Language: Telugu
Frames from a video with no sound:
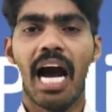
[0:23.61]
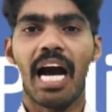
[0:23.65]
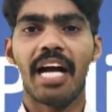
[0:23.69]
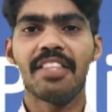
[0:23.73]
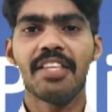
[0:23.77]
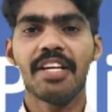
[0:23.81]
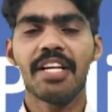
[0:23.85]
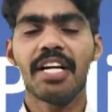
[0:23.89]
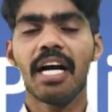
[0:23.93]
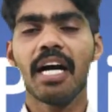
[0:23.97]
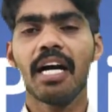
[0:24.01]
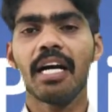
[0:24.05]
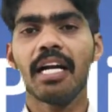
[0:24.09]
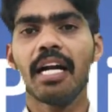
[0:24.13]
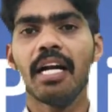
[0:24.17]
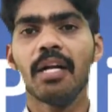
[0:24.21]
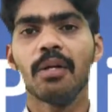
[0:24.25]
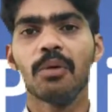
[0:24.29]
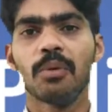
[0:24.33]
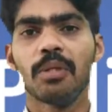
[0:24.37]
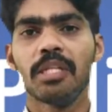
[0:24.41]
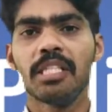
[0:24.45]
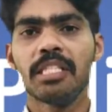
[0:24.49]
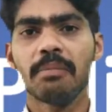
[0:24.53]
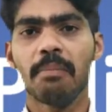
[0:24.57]
అధికారాల
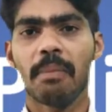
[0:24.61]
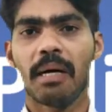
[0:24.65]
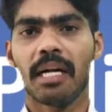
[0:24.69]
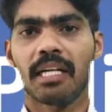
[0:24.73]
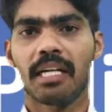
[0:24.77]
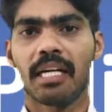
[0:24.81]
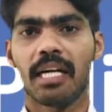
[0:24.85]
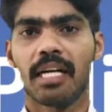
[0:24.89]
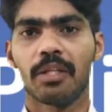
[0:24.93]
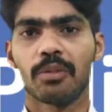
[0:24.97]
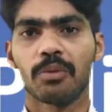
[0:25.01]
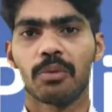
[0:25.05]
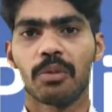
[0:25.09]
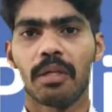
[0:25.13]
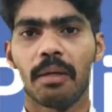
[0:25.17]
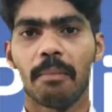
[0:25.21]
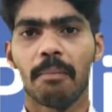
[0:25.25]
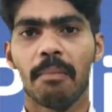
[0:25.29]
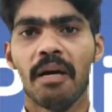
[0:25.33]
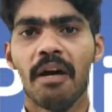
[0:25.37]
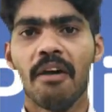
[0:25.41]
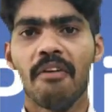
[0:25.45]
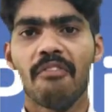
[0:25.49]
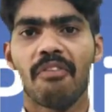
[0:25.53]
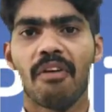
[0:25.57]
గురించి మాట్లాడుతున్నాం
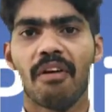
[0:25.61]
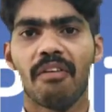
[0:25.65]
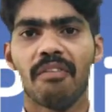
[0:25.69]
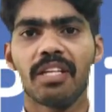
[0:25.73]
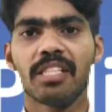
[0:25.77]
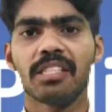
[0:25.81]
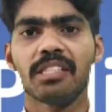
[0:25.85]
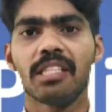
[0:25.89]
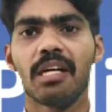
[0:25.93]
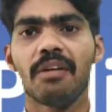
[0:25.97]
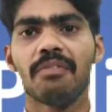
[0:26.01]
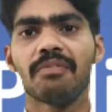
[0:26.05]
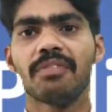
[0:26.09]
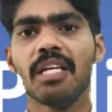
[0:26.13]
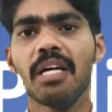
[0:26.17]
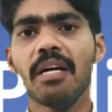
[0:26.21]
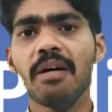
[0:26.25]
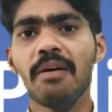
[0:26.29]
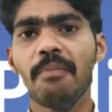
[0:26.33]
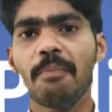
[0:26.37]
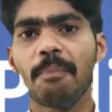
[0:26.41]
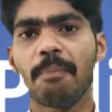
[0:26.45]
పవర్స్ ఆఫ్ ద